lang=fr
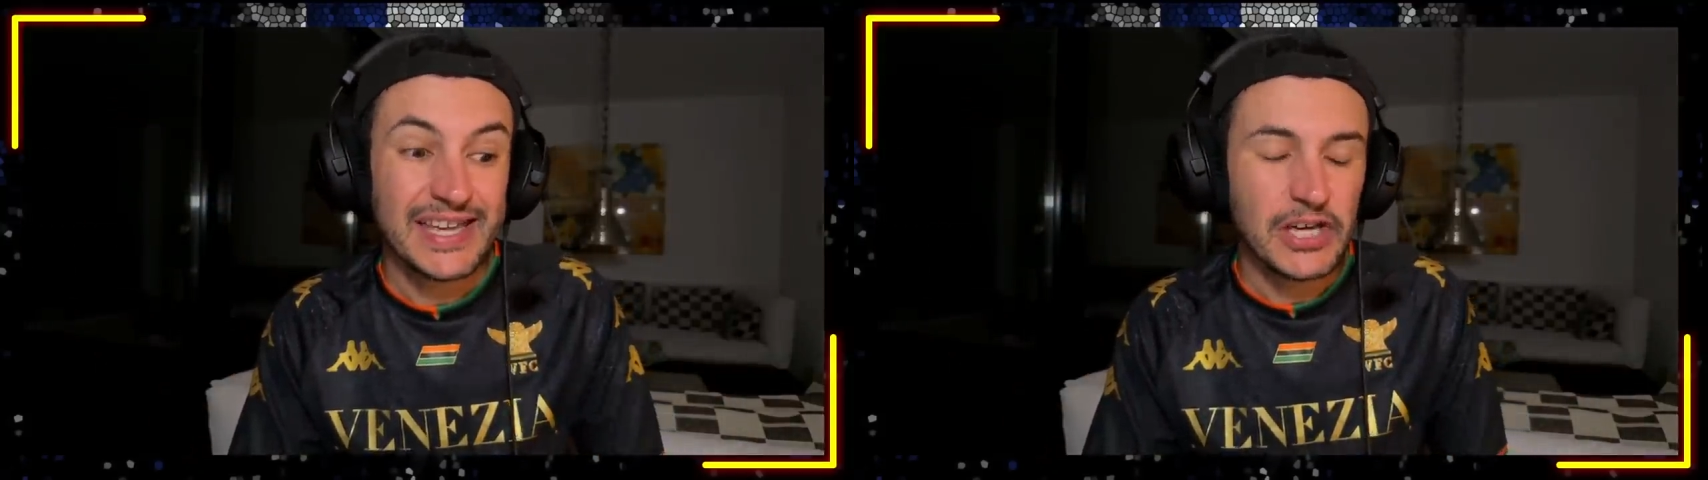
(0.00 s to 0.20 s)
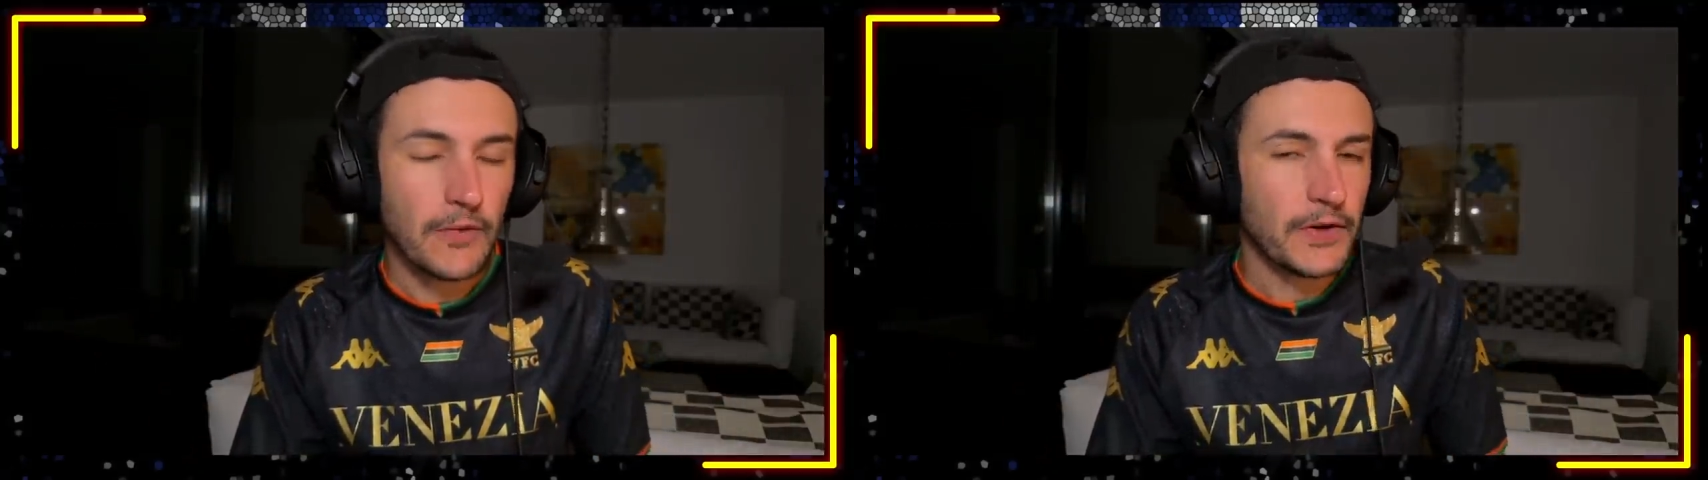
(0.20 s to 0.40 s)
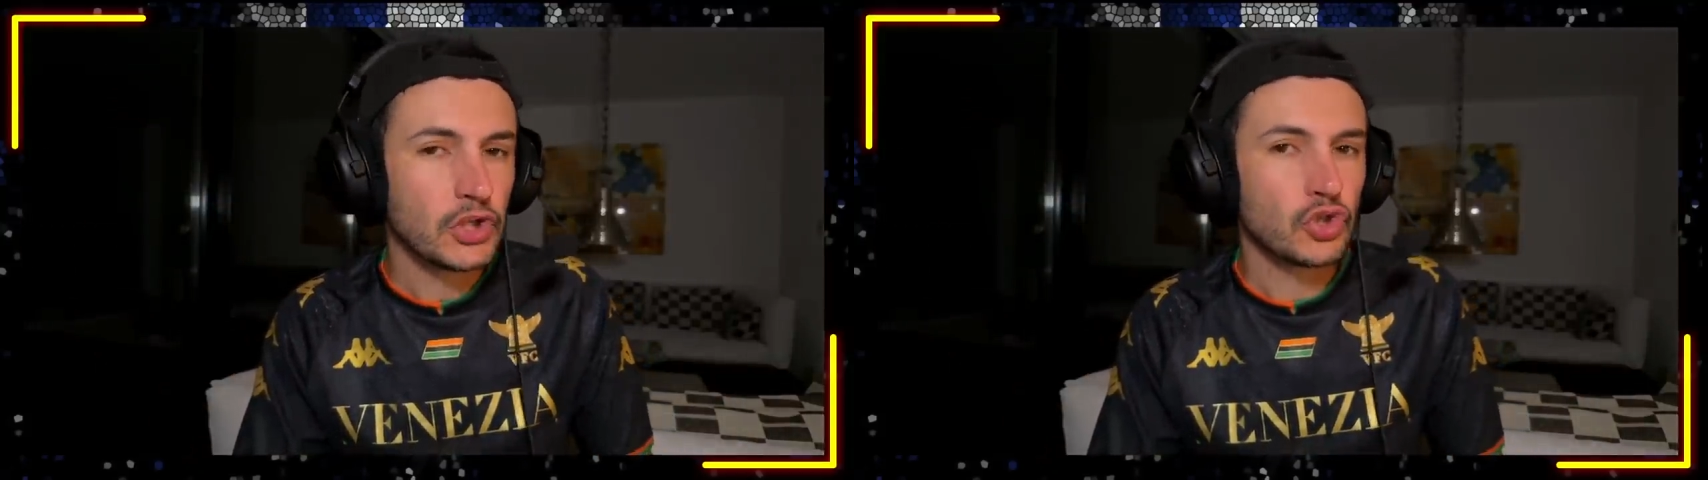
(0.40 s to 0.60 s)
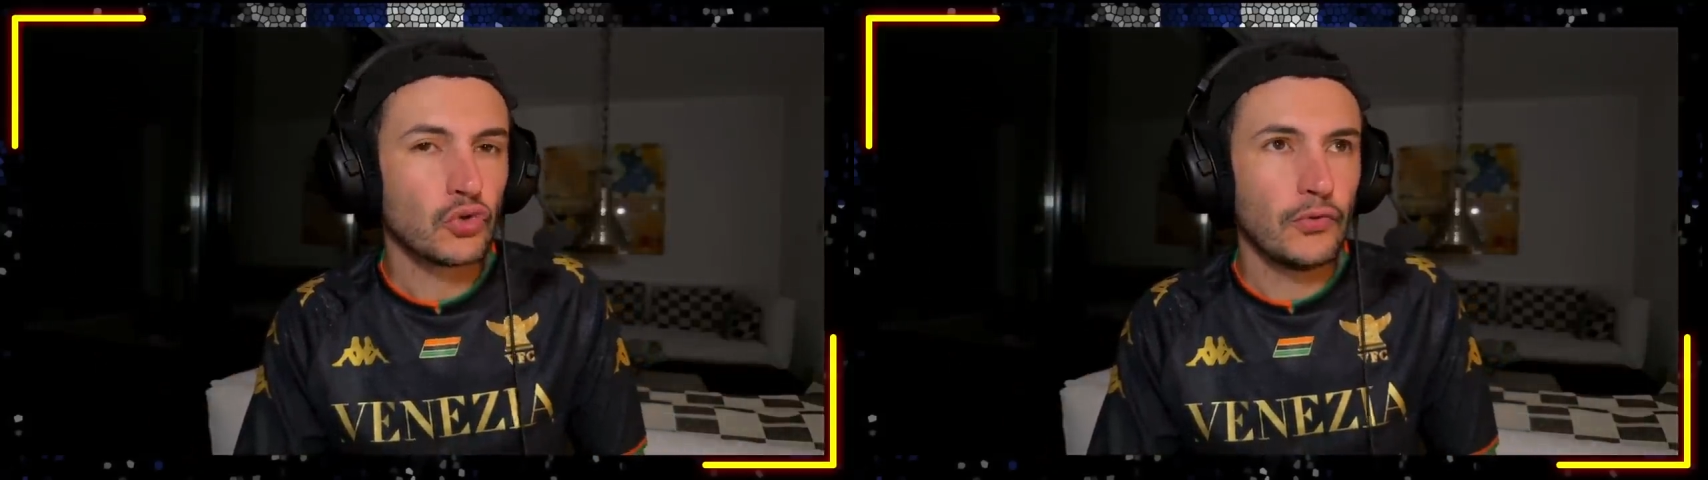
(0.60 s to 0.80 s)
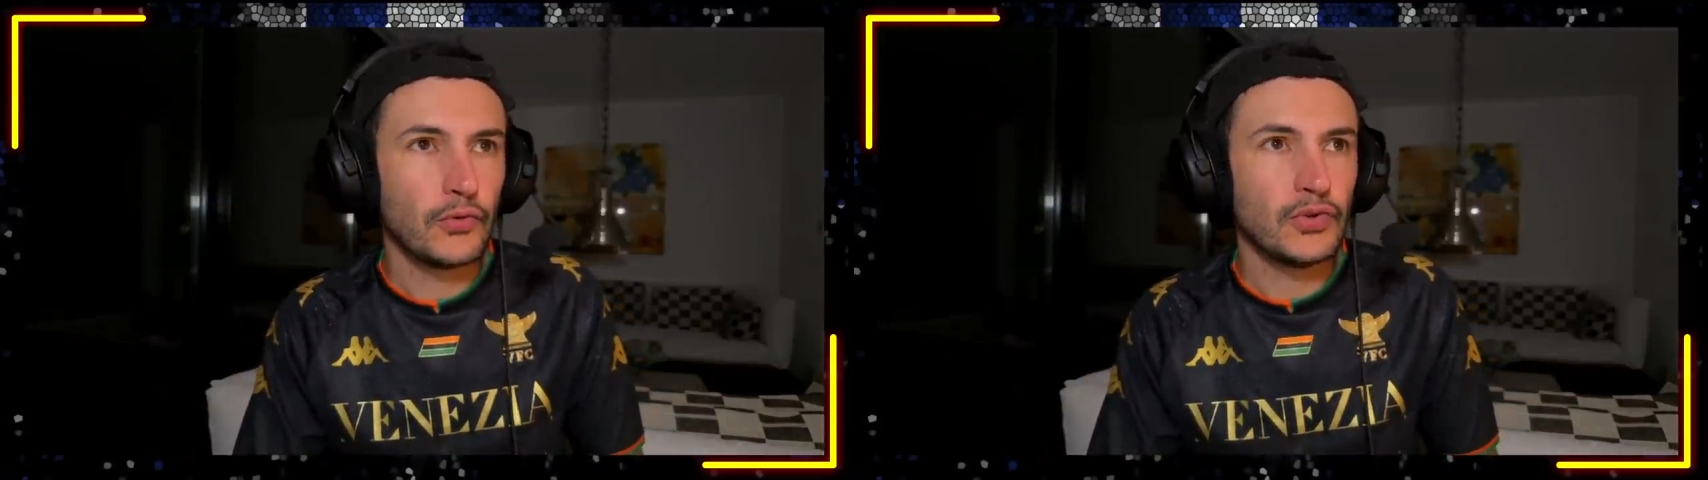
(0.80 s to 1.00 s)
Et en fait, je
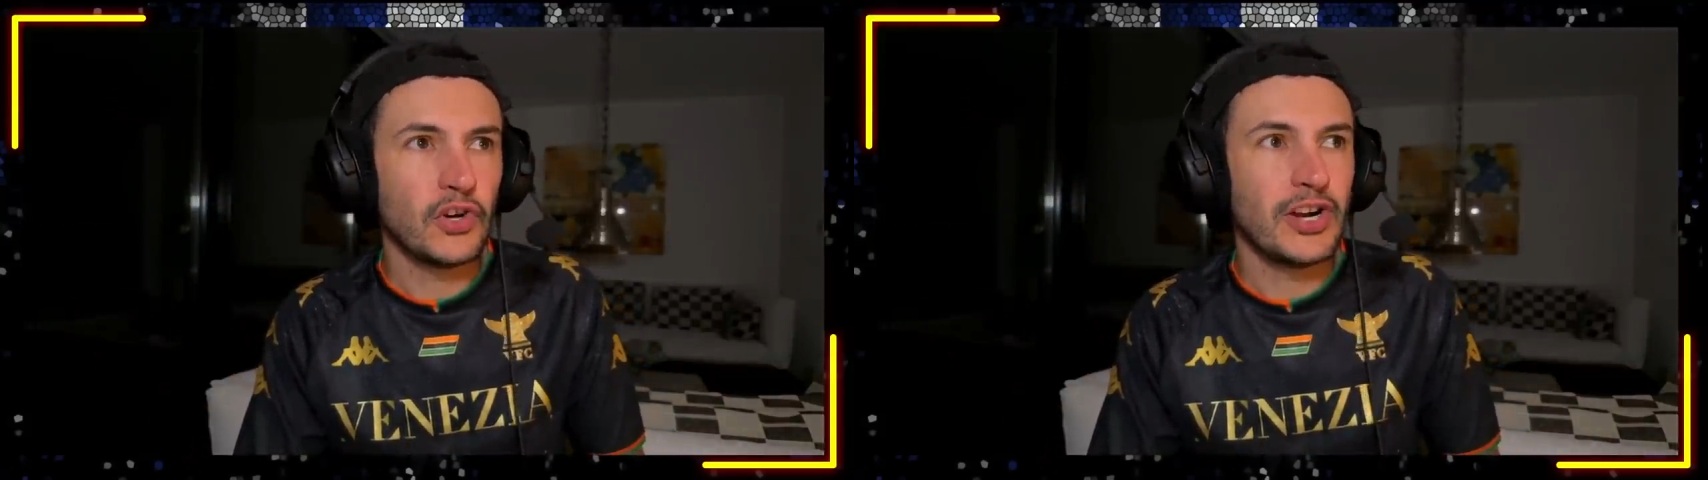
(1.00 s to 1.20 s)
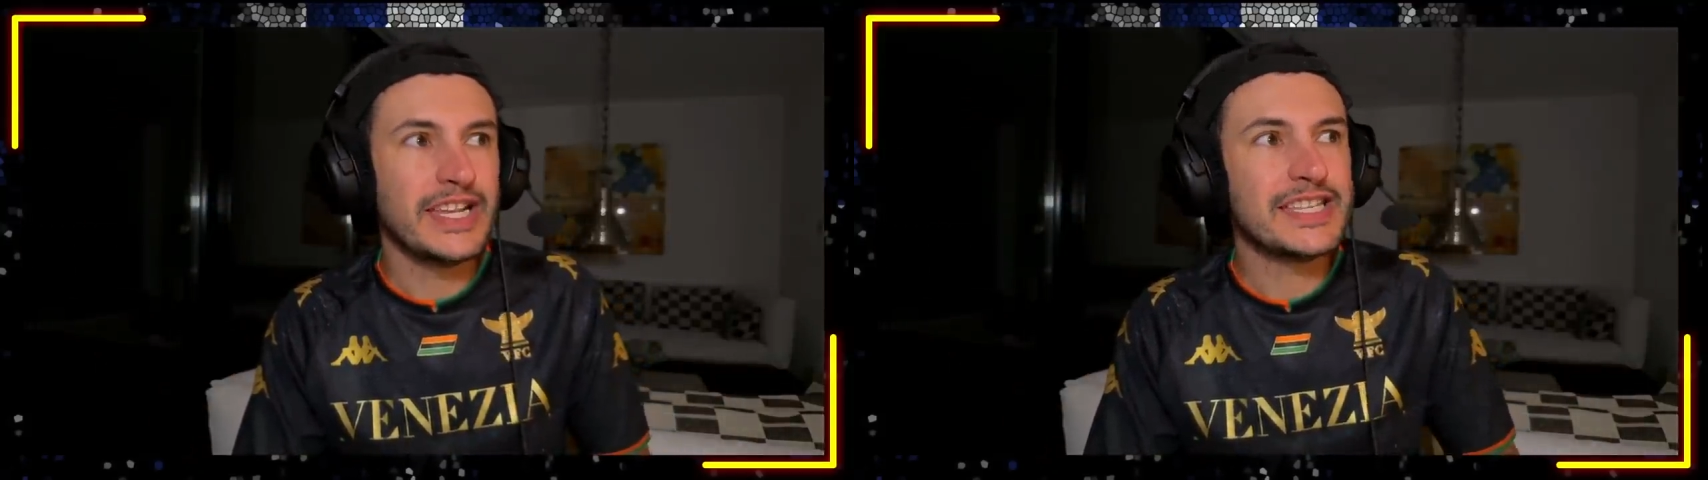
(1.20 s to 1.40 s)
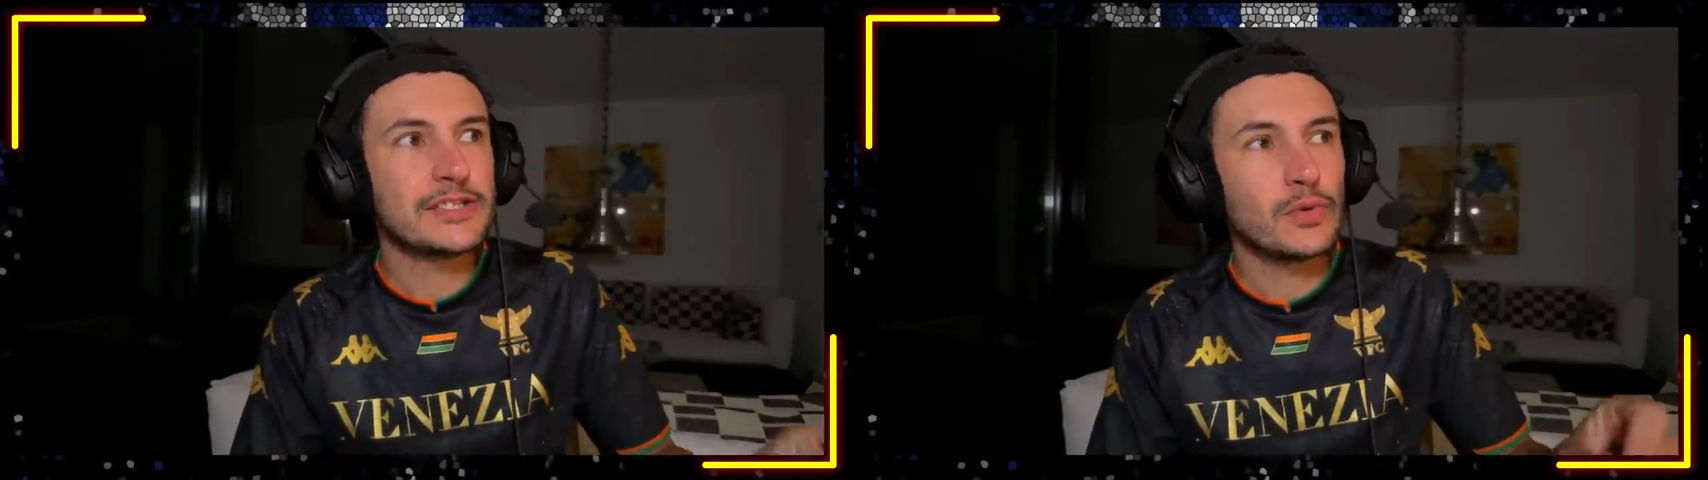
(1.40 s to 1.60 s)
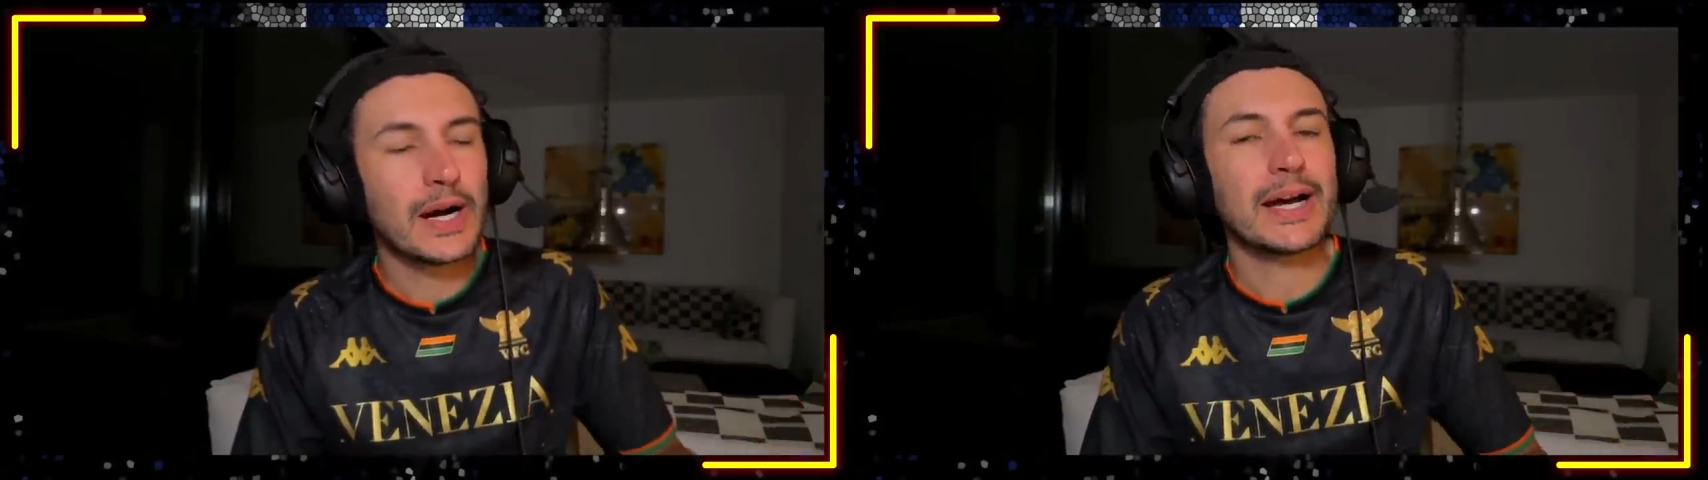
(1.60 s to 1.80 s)
trouve que dans l'histoire